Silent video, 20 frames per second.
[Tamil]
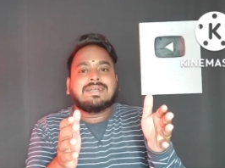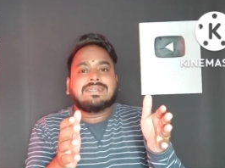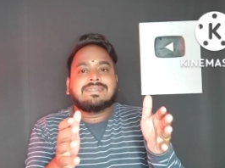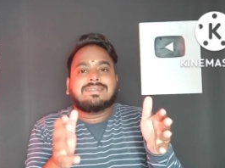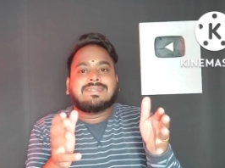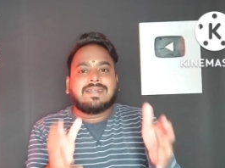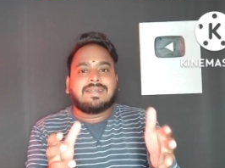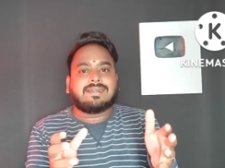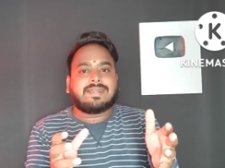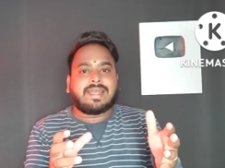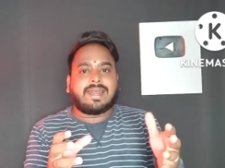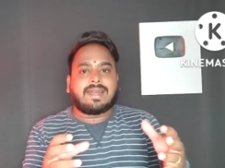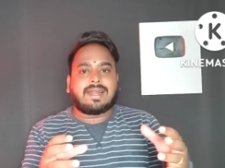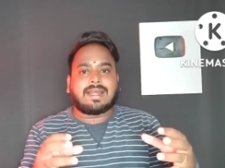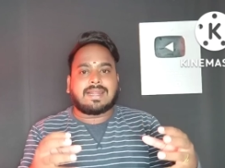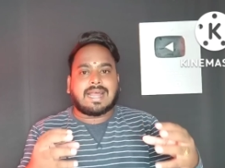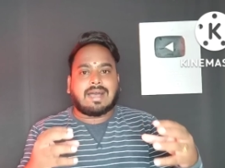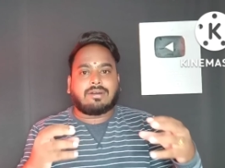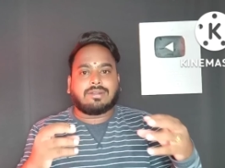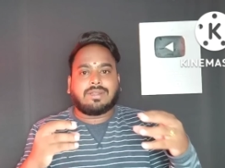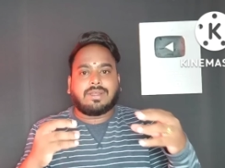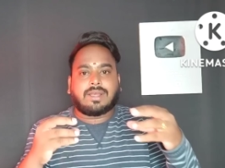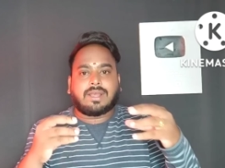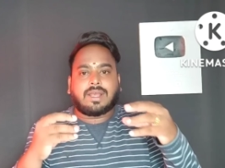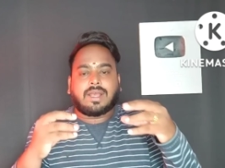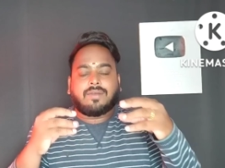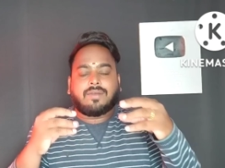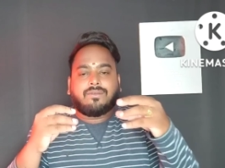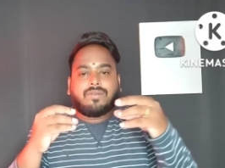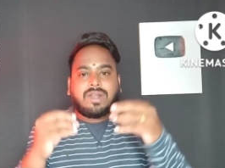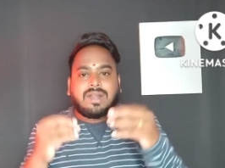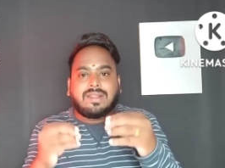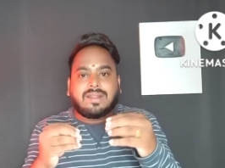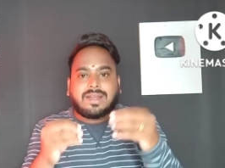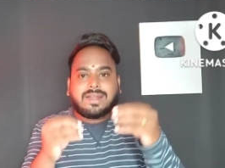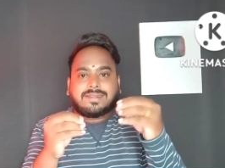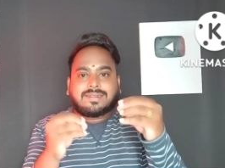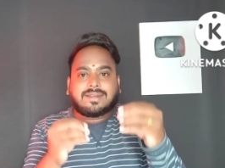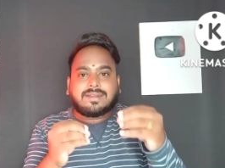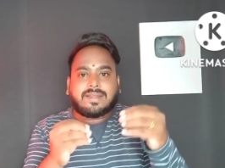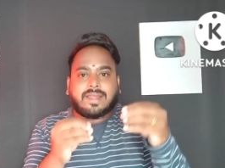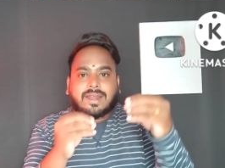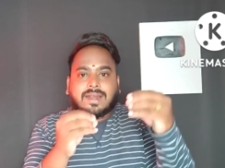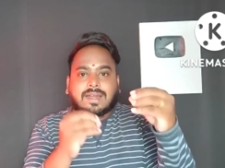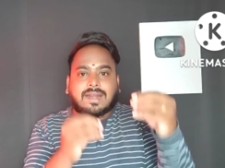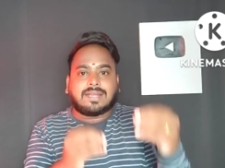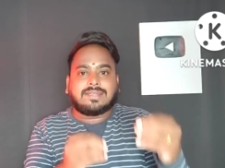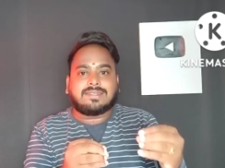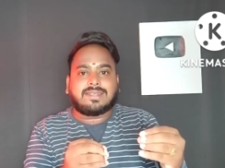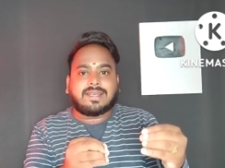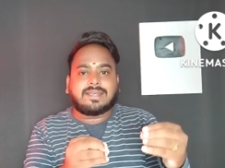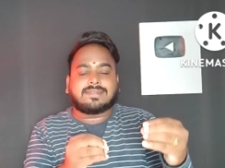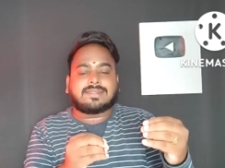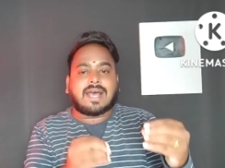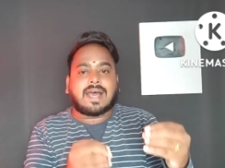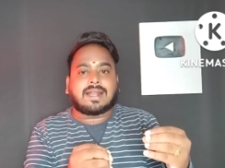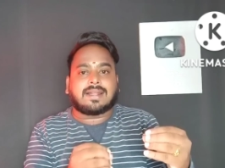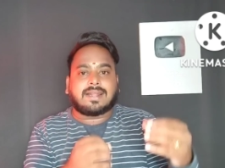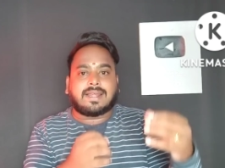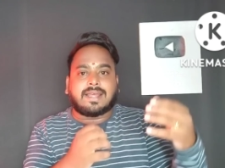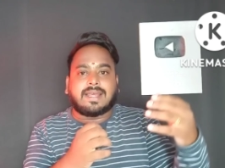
சிறுத்தைகள் அதாவது விடுதலை சிறுத்தைகள் கட்சியை சார்ந்த